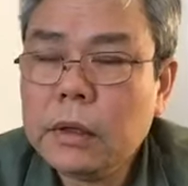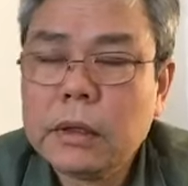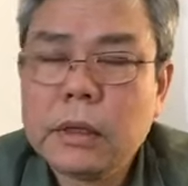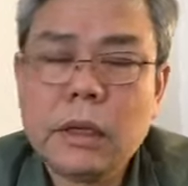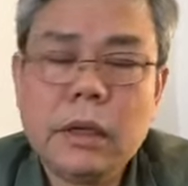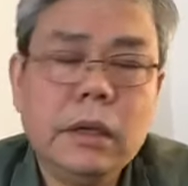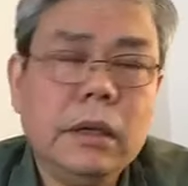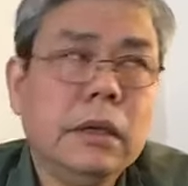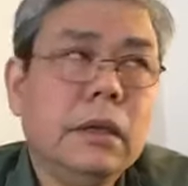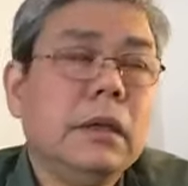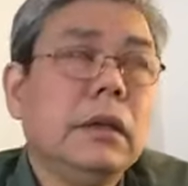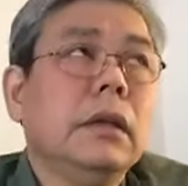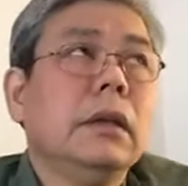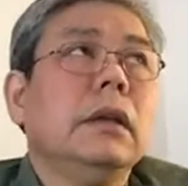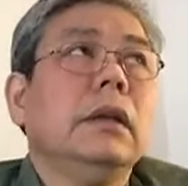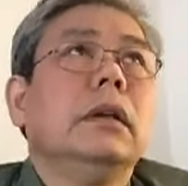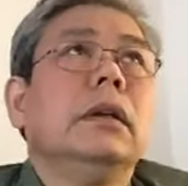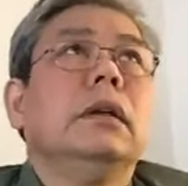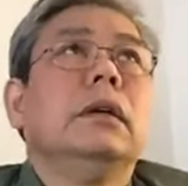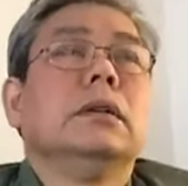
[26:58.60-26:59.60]
thì
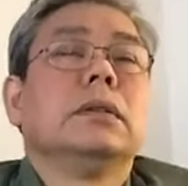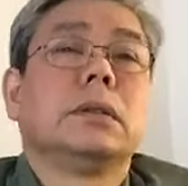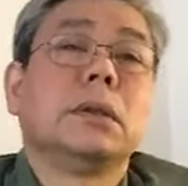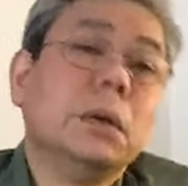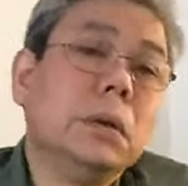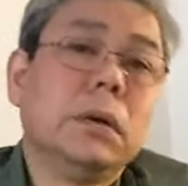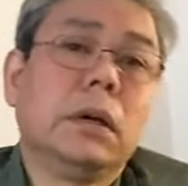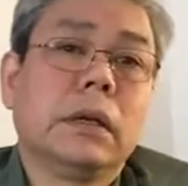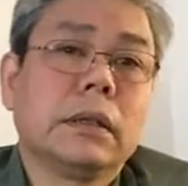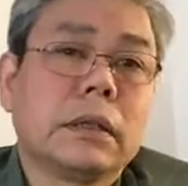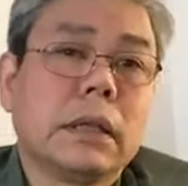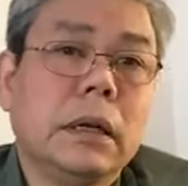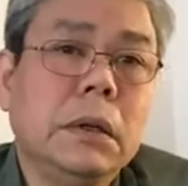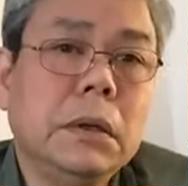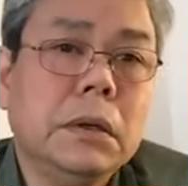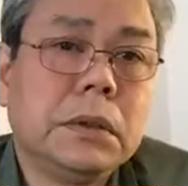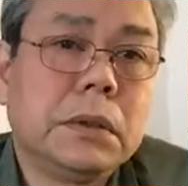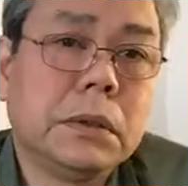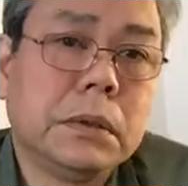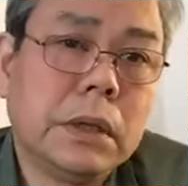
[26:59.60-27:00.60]
dù là xã
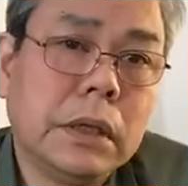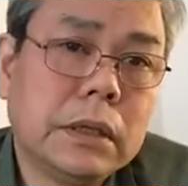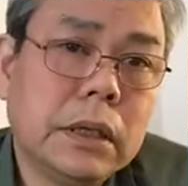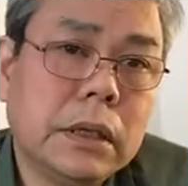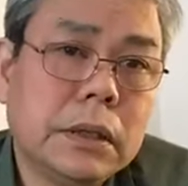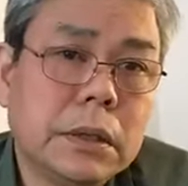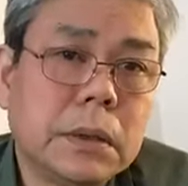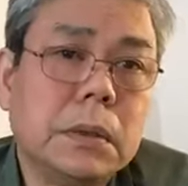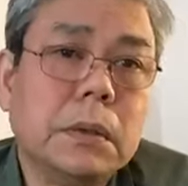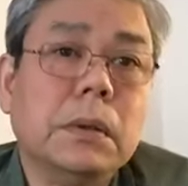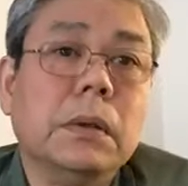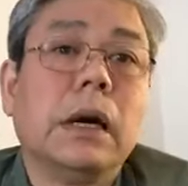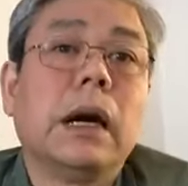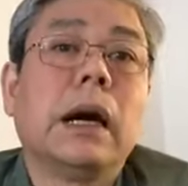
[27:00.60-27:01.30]
hội chủ nghĩa dân chủ